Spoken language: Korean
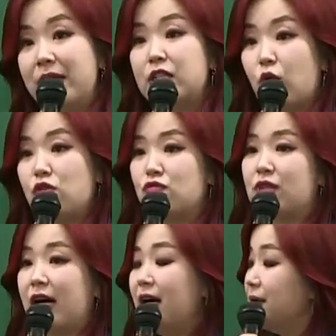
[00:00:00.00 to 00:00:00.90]
의미를
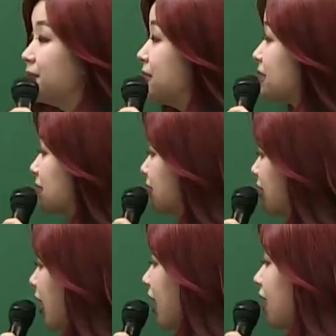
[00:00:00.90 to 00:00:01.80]
더해준다.
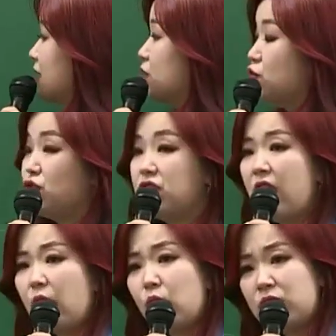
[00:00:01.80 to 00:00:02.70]
근데
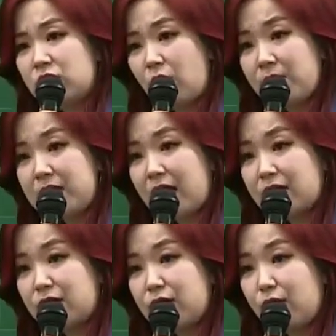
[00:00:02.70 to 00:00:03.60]
뒤에 오는 접미사
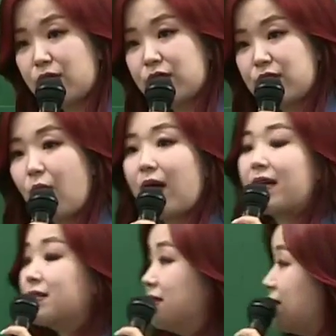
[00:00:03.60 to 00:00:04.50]
같은 경우는 역할을